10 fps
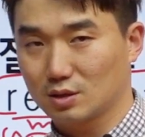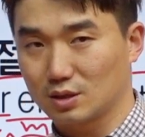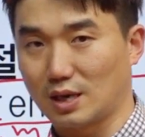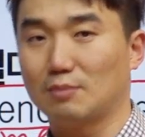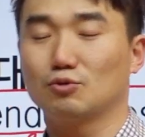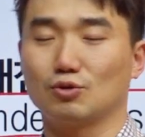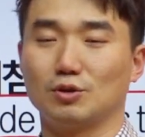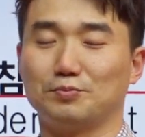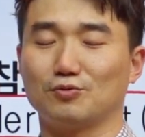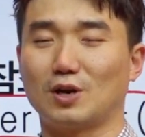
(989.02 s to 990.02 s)
그
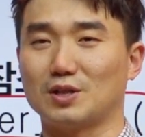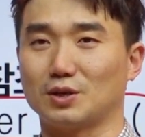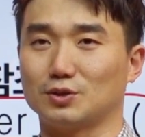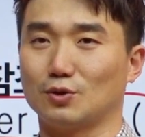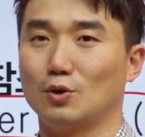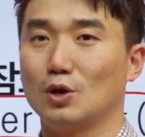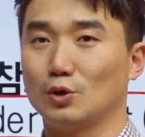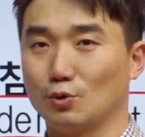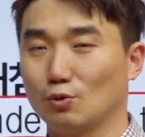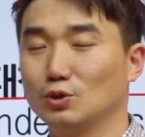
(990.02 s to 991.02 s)
함수를 부르라는 거죠.
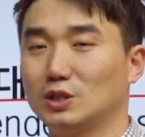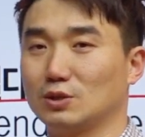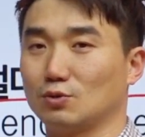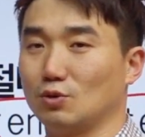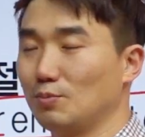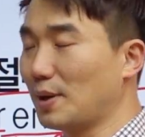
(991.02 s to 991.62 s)
이런 식으로